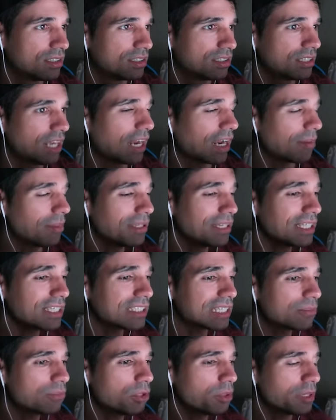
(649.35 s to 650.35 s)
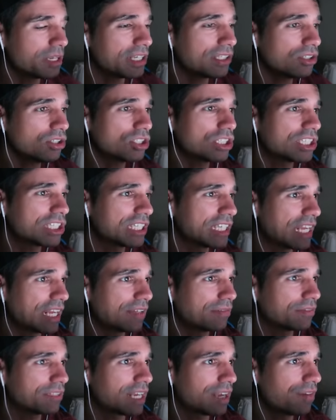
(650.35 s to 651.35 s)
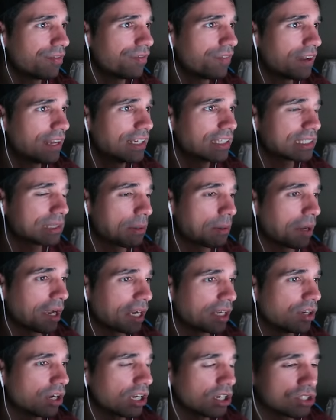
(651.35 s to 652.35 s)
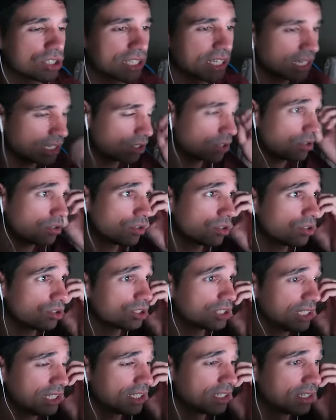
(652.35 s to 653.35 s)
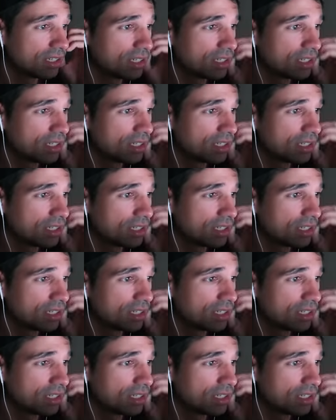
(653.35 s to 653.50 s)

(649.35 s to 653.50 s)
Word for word: O sea, realmente están muy bien hechos. No sé si serán, serán fails, que me imagino que lo sean, ¿no? No lo sé.